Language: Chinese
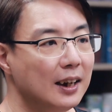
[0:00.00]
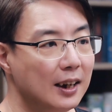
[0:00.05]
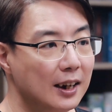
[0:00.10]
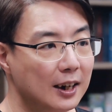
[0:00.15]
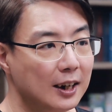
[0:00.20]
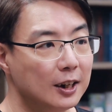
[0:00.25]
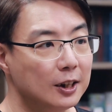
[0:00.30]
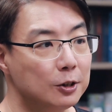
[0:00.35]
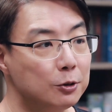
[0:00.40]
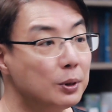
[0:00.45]

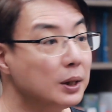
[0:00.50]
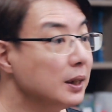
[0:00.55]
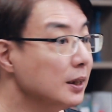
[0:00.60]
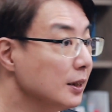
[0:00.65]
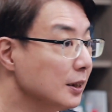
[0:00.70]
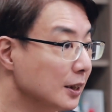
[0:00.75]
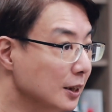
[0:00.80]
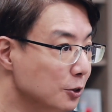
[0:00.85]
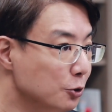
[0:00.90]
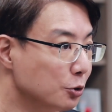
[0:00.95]
呃愿
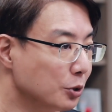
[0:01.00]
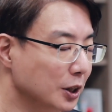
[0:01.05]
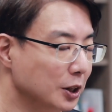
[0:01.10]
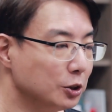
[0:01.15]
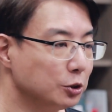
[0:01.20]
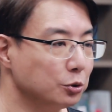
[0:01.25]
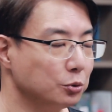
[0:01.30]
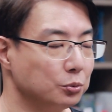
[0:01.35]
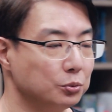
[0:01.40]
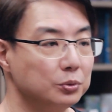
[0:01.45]
意跟随
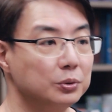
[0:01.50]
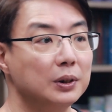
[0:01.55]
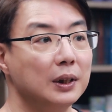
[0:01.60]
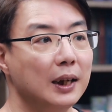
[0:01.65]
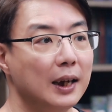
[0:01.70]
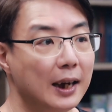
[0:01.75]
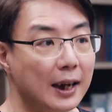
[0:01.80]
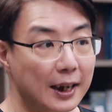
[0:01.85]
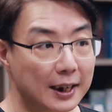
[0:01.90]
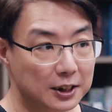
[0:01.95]
主。
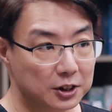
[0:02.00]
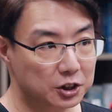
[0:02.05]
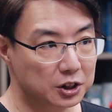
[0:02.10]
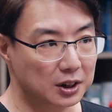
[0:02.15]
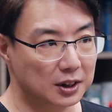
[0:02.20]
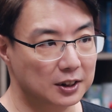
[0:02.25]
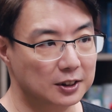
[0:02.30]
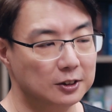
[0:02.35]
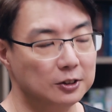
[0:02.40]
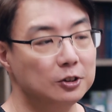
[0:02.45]
爱
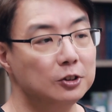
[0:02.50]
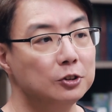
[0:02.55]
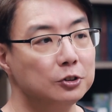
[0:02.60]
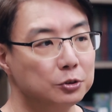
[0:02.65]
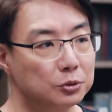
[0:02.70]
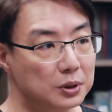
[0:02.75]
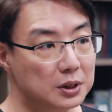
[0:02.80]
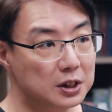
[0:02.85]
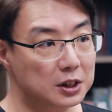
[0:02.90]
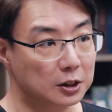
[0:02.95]
神、
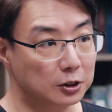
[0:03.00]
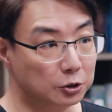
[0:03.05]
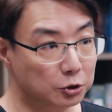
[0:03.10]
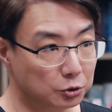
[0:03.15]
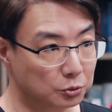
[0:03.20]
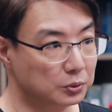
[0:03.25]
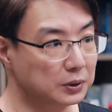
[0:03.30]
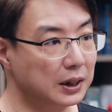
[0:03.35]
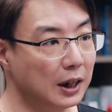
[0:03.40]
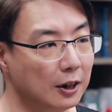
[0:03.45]
遵行
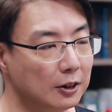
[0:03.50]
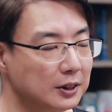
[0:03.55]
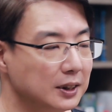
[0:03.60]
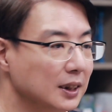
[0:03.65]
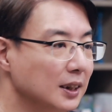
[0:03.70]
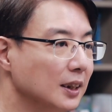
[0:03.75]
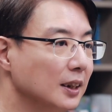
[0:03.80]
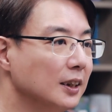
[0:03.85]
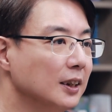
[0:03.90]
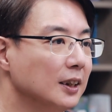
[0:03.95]
主道
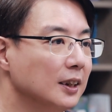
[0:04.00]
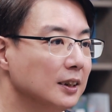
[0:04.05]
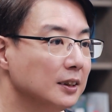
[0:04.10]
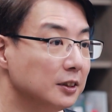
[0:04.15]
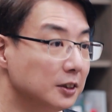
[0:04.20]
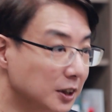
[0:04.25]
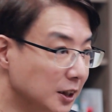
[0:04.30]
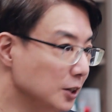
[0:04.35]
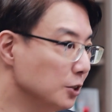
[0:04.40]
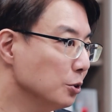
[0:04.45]
的
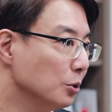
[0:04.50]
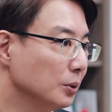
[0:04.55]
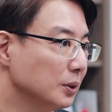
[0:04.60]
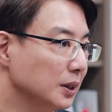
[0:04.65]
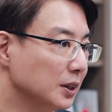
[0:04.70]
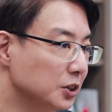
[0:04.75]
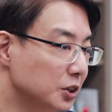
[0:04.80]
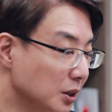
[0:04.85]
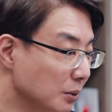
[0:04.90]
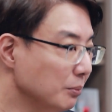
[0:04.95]
弟兄
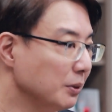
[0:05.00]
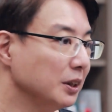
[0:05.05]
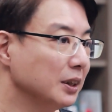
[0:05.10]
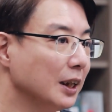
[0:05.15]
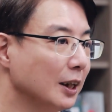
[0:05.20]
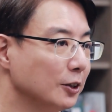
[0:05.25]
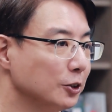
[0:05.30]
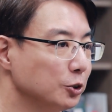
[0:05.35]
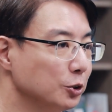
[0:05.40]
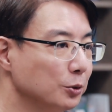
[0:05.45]
的生命
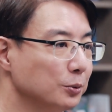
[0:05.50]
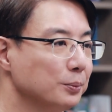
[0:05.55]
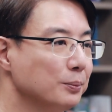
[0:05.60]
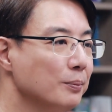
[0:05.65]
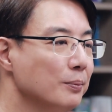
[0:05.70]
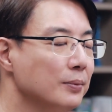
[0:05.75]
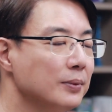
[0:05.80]
当中，